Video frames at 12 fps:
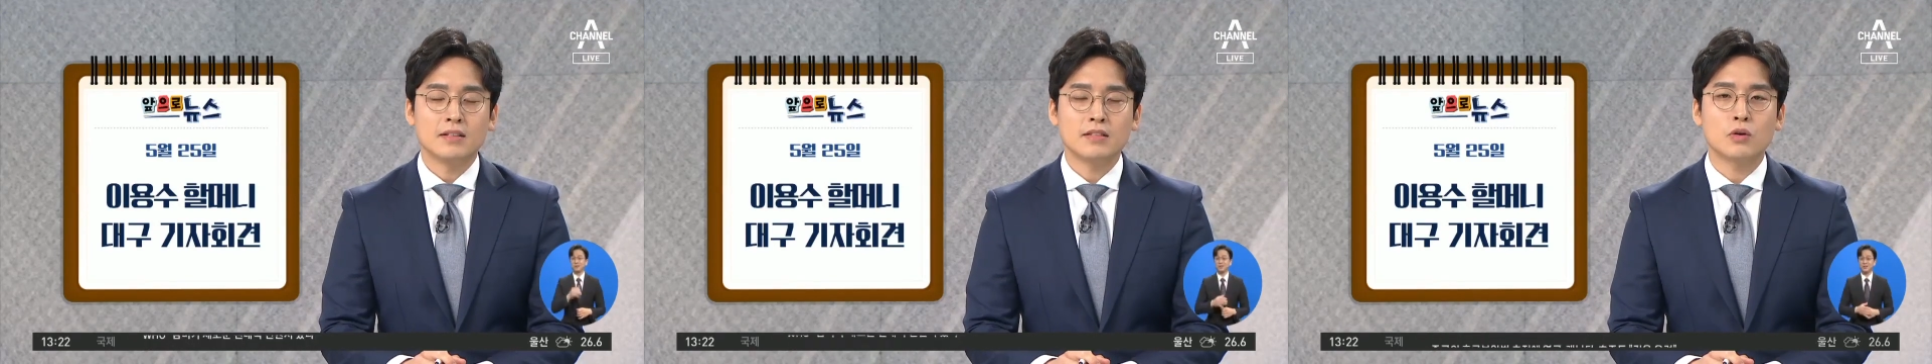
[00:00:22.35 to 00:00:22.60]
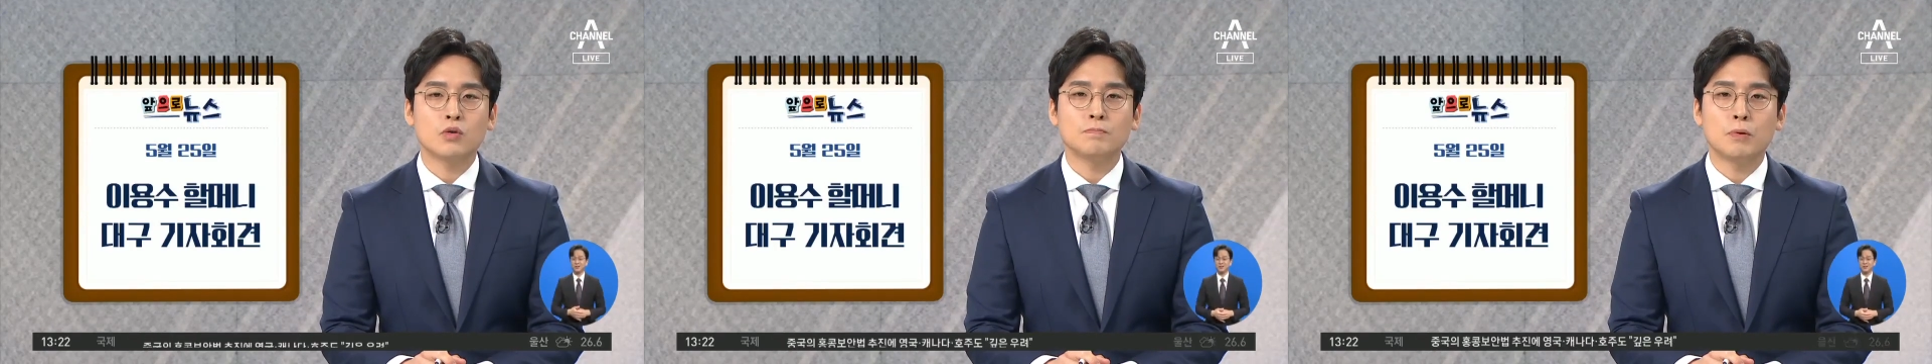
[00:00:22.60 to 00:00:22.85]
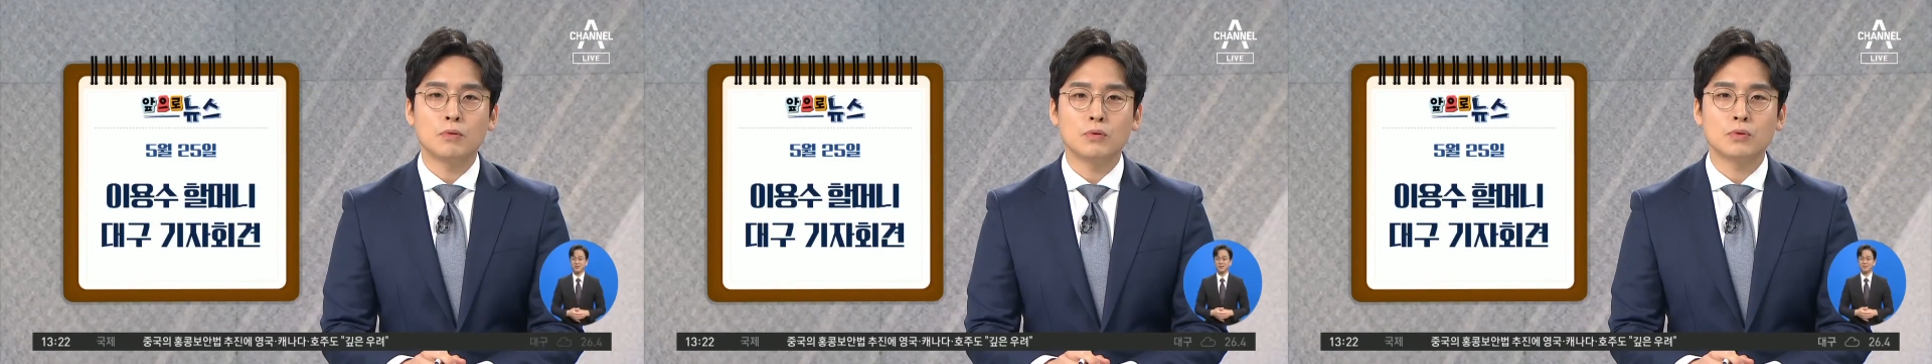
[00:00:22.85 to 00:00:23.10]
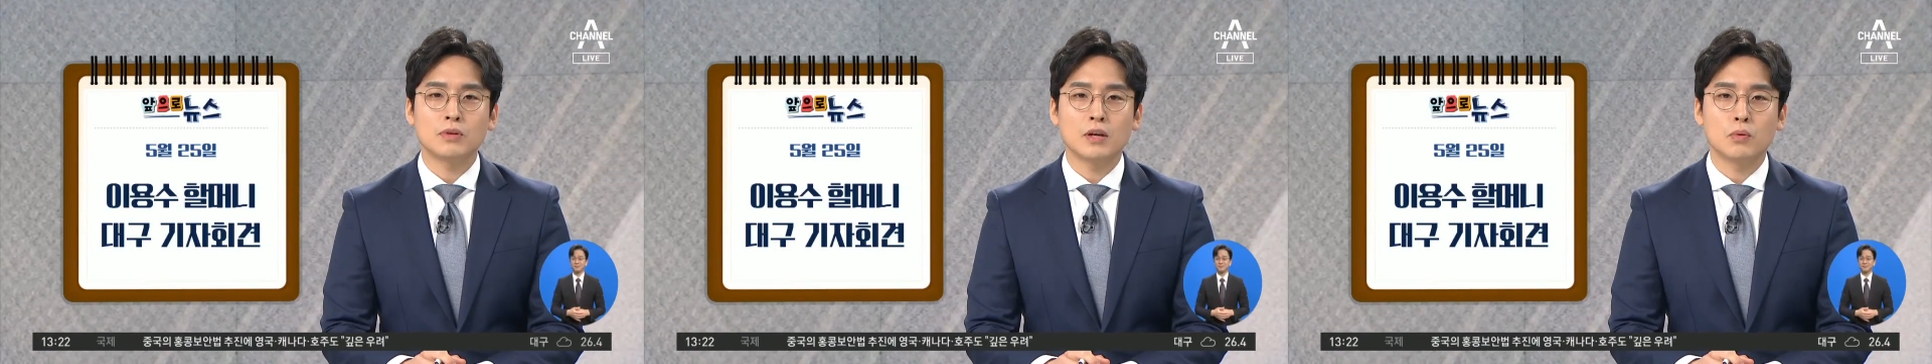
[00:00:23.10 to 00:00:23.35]
새로운
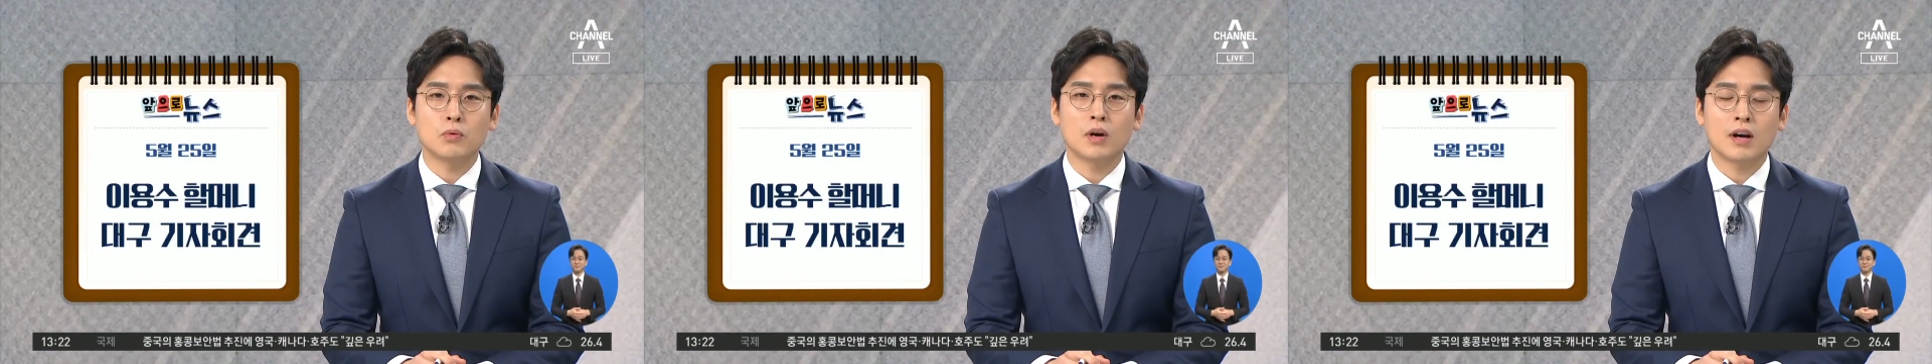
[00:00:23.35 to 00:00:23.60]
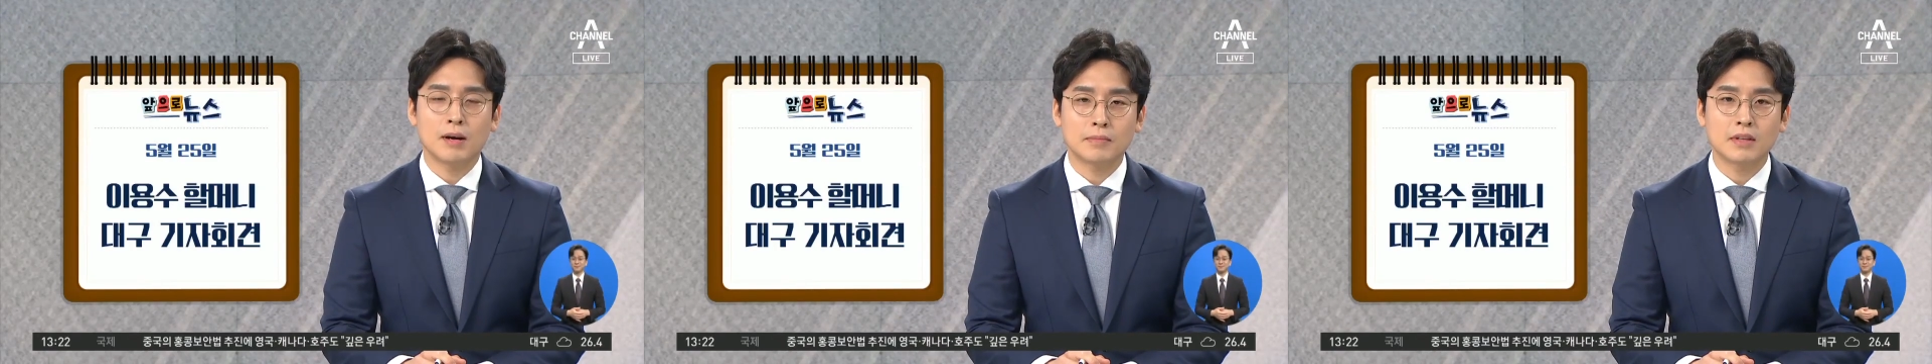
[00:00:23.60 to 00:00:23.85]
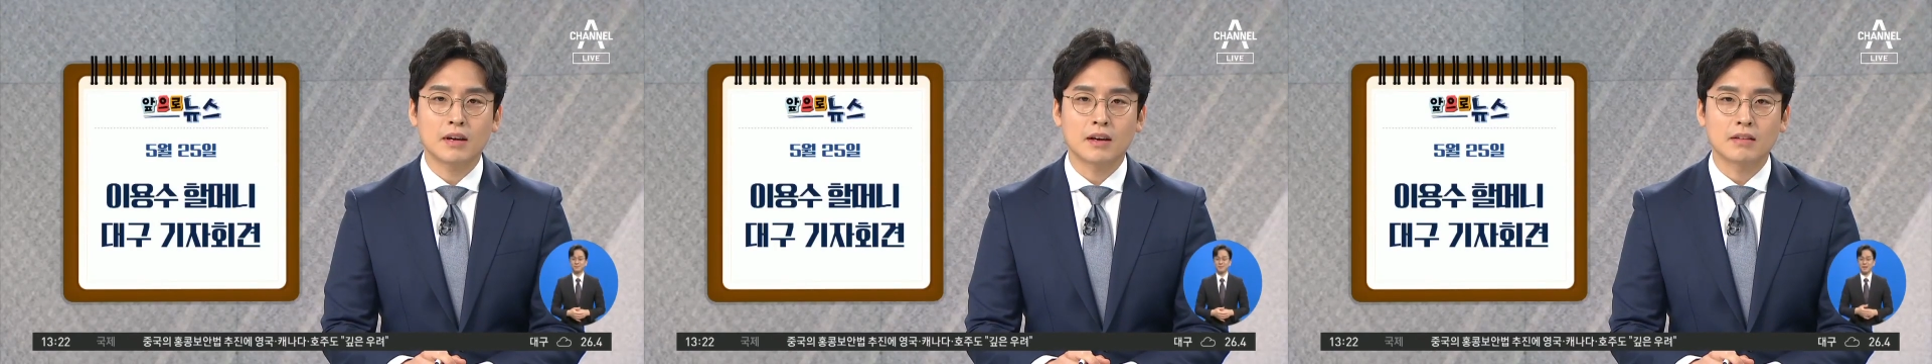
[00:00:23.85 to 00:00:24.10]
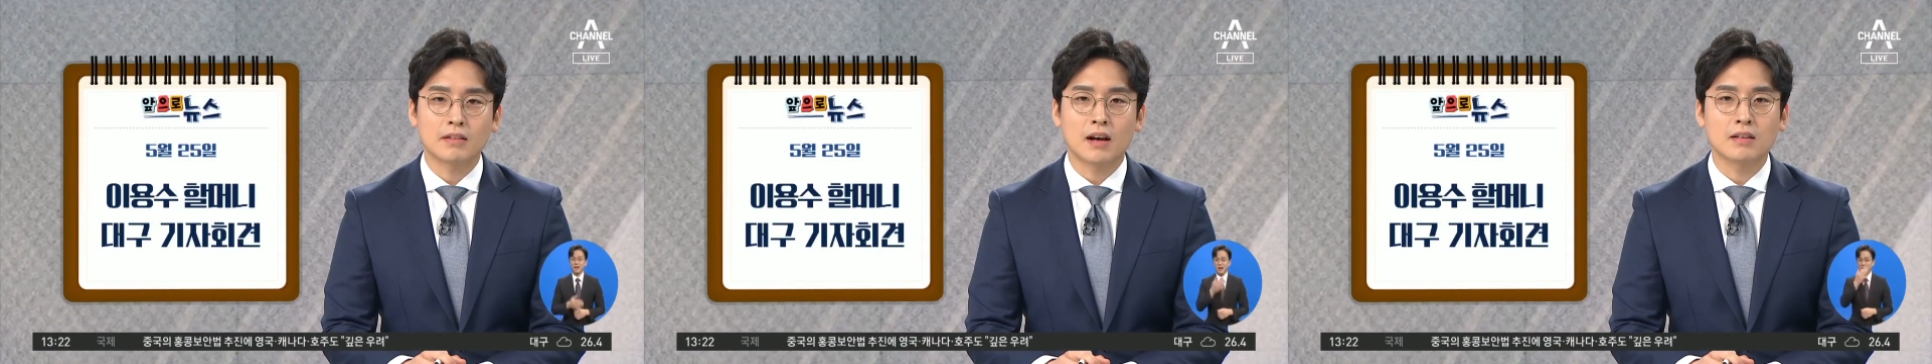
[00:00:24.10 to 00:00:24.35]
폭로 내용과
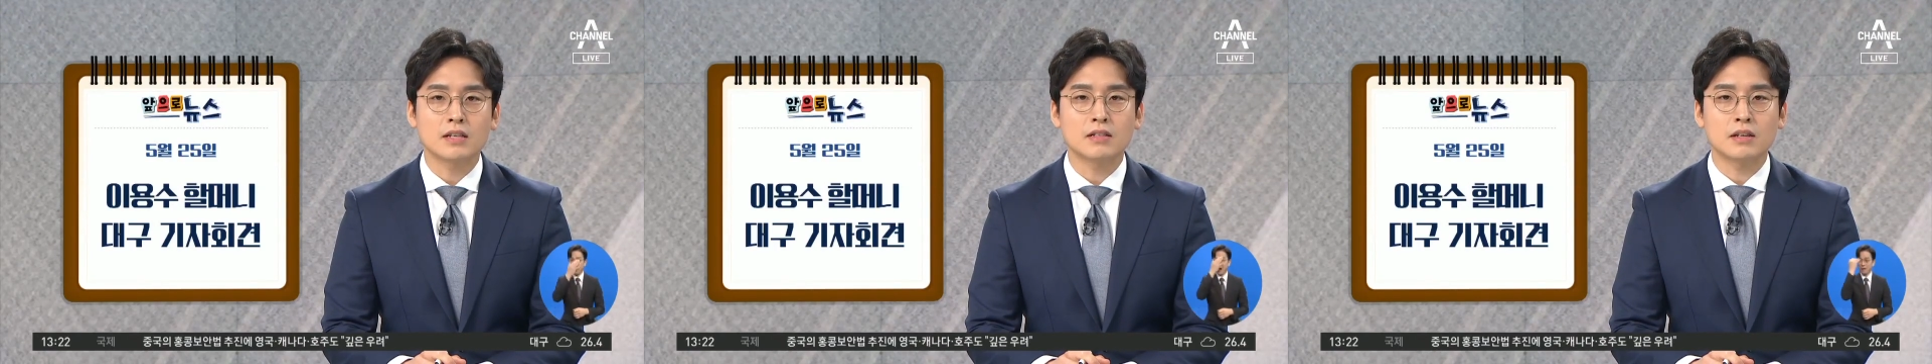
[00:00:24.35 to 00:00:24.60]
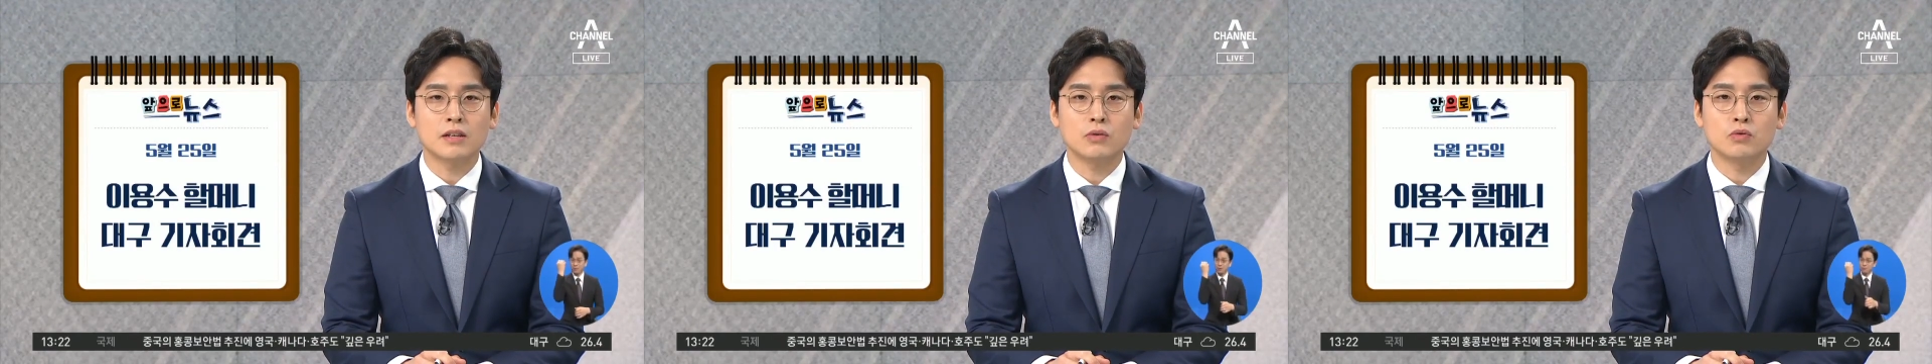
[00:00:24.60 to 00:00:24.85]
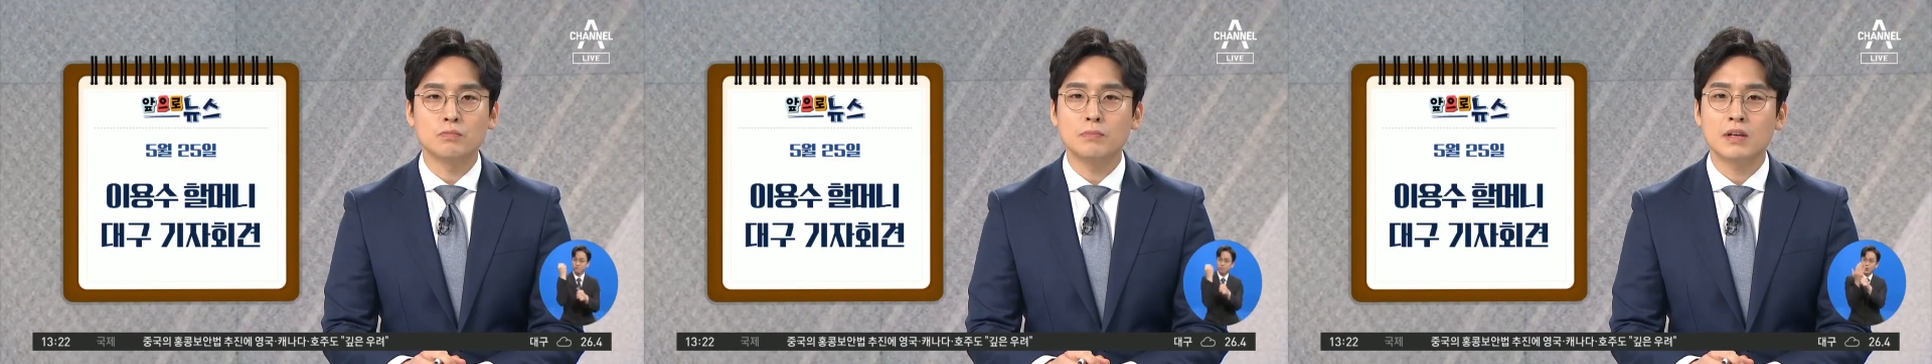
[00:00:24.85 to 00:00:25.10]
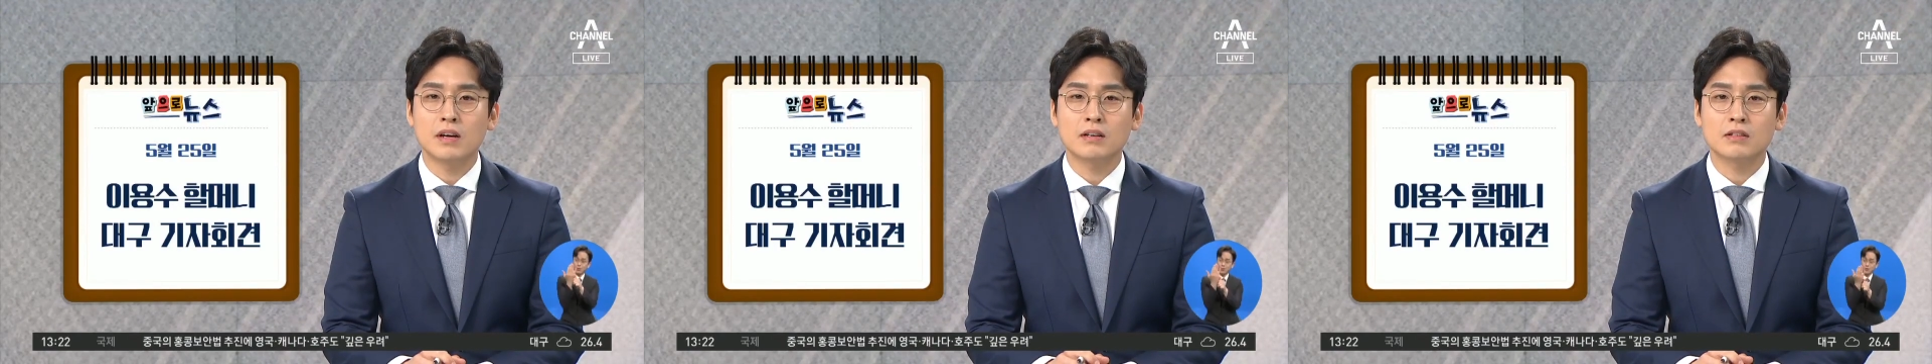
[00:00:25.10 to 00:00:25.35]
함께 당사자인
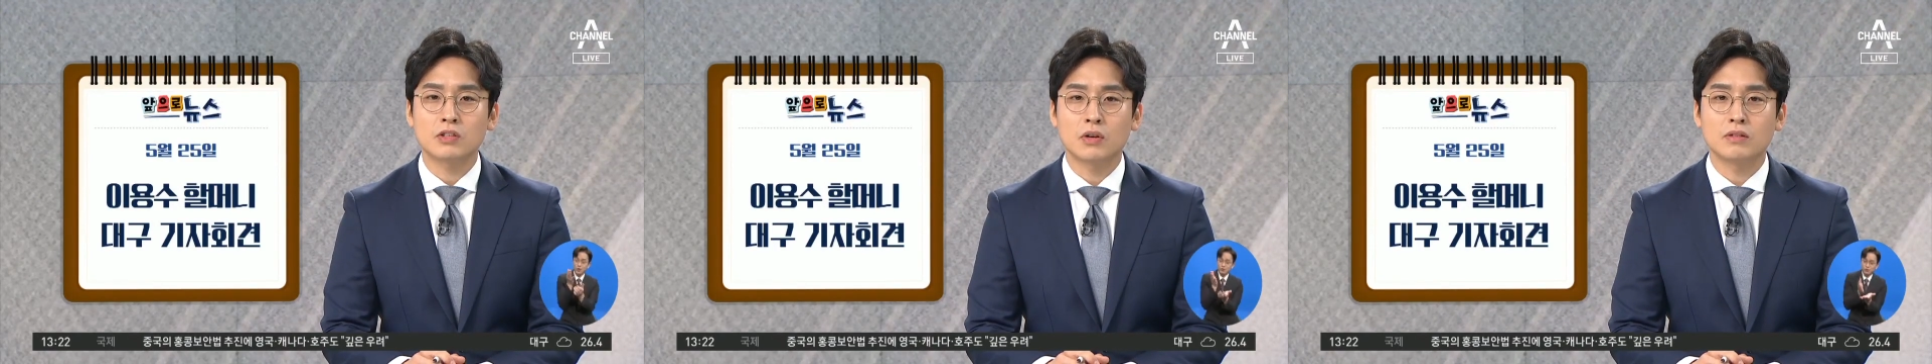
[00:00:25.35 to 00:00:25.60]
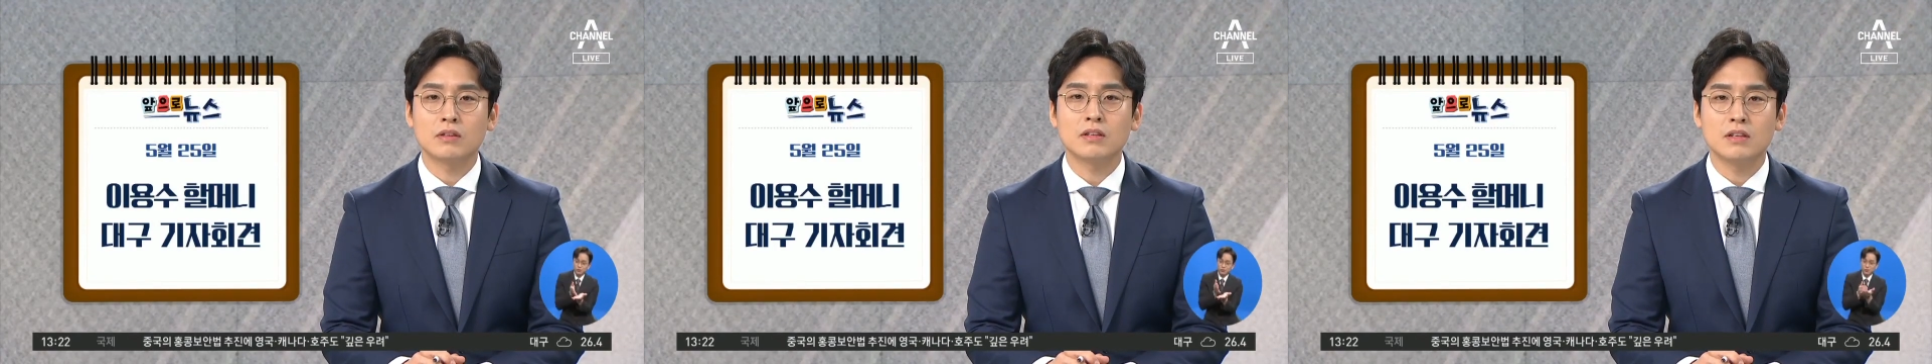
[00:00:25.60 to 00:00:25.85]
윤미향 전